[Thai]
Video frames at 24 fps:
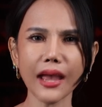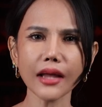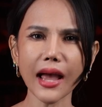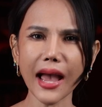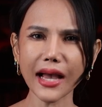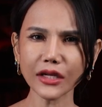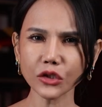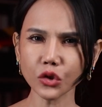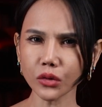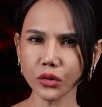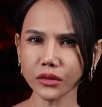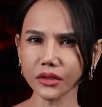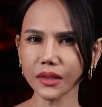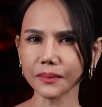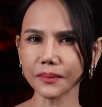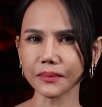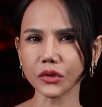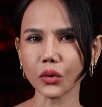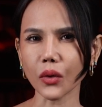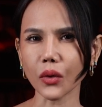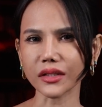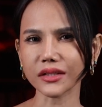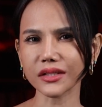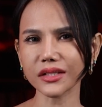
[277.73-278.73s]
ทางชุดสืบ
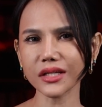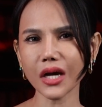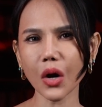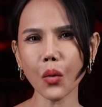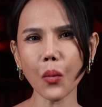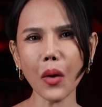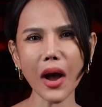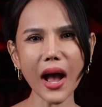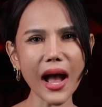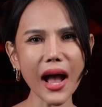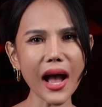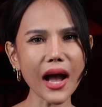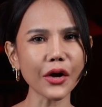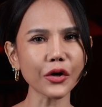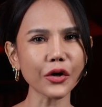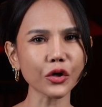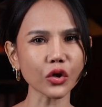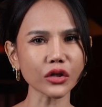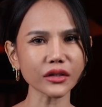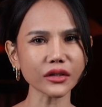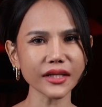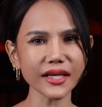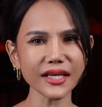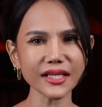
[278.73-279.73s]
สวนเชื่อว่า
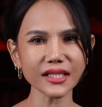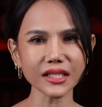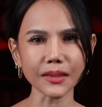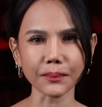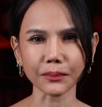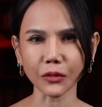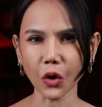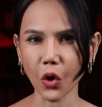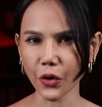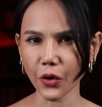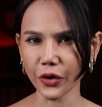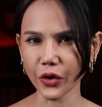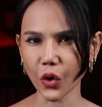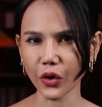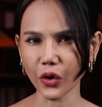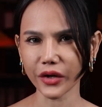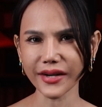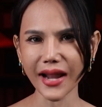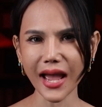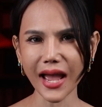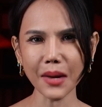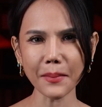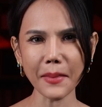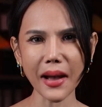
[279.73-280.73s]
รถที่สิบโทโนต
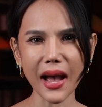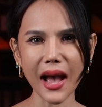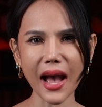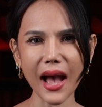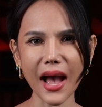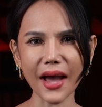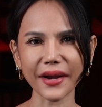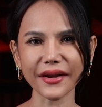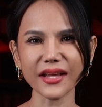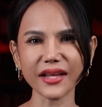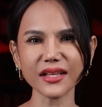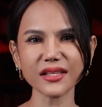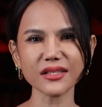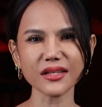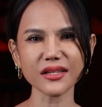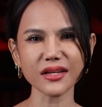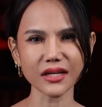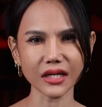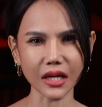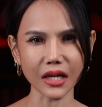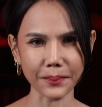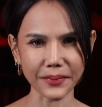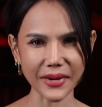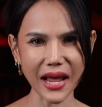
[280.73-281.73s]
นั่งมาได้เจ
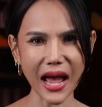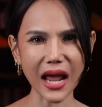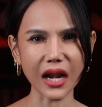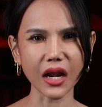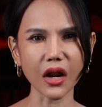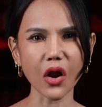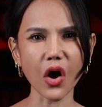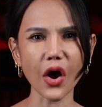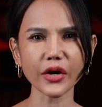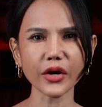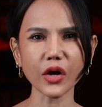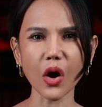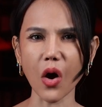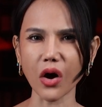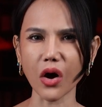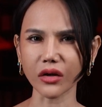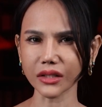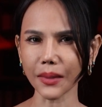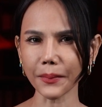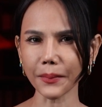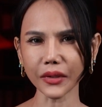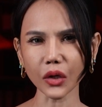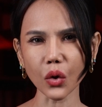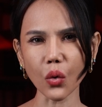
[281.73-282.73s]
อกับด่านลอยของ
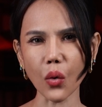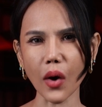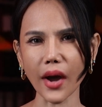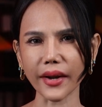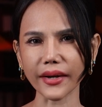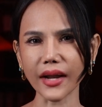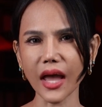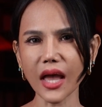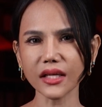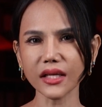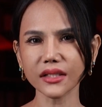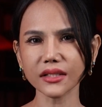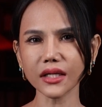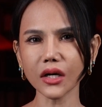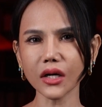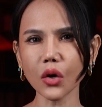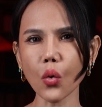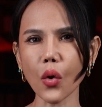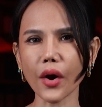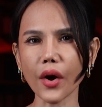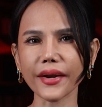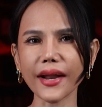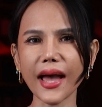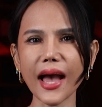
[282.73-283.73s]
ตำรวจ ซึ่ง
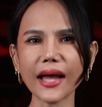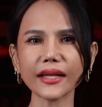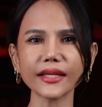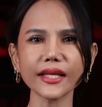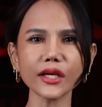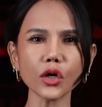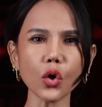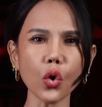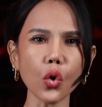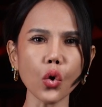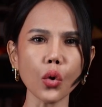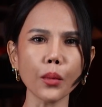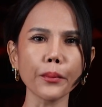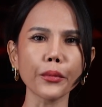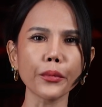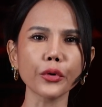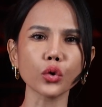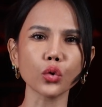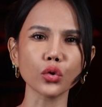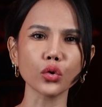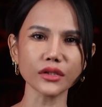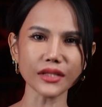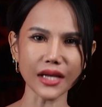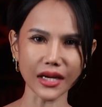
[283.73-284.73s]
หัวหน้าที่คุม
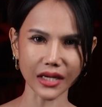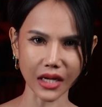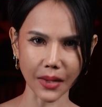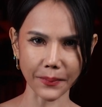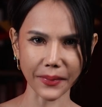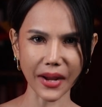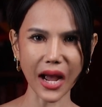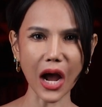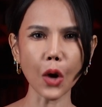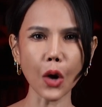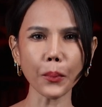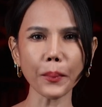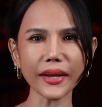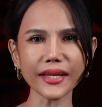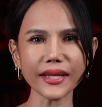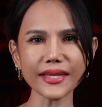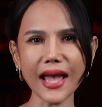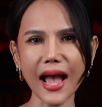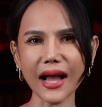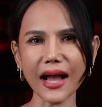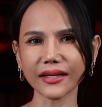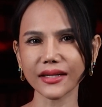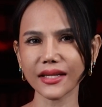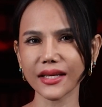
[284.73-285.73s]
รู้จักกับเขาเป็น
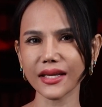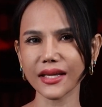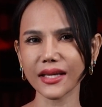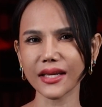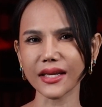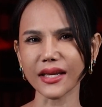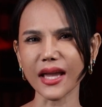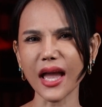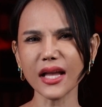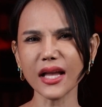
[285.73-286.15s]
อย่างดี